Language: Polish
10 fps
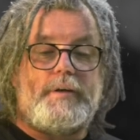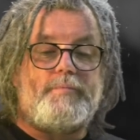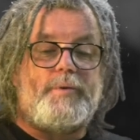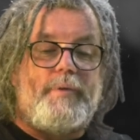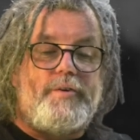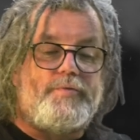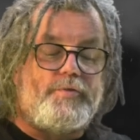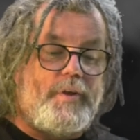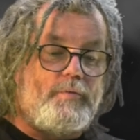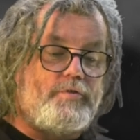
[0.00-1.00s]
jakby państwo
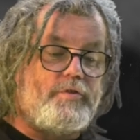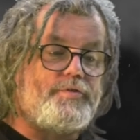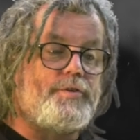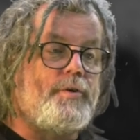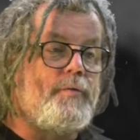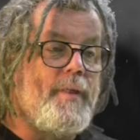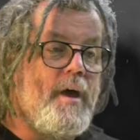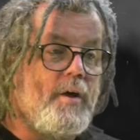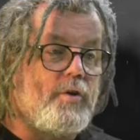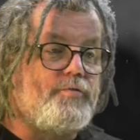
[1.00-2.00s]
stało się stroną
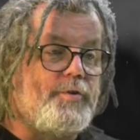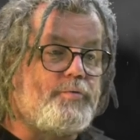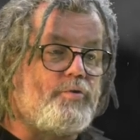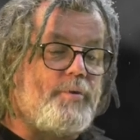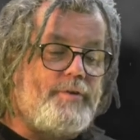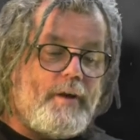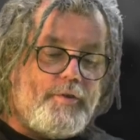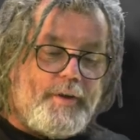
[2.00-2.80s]
konfliktu zbrojnego.